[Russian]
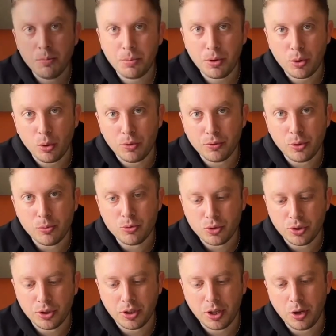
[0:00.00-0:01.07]
Прикол в том, что
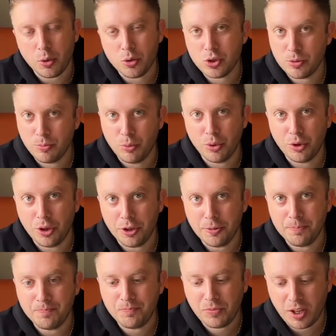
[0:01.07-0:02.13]
это хороший бургер.
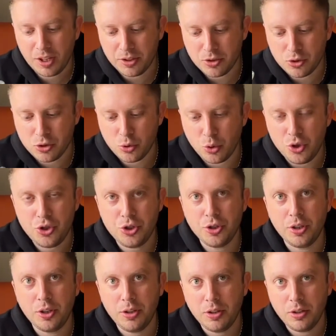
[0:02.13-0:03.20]
Это
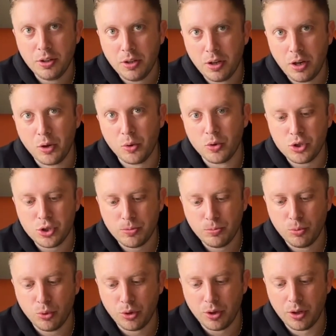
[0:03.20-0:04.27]
сочный, хороший
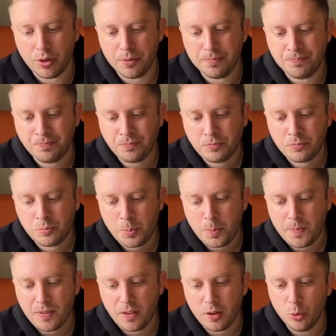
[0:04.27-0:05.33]
бургер,
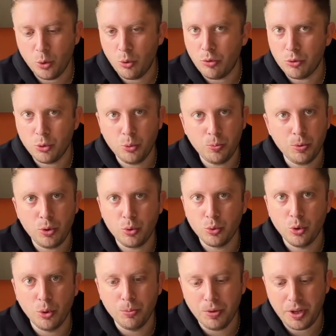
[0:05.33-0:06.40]
но ну его тупо
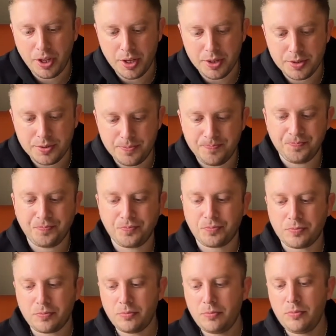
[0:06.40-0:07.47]
неудобно есть.
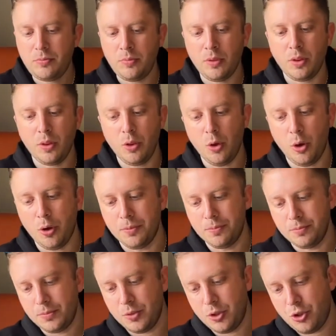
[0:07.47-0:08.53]
Но
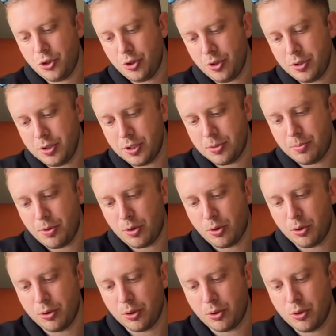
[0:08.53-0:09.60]
еще здесь
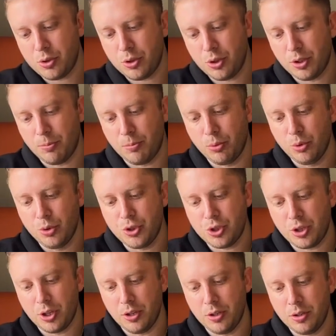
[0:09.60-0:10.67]
прикол такой, что это булочка.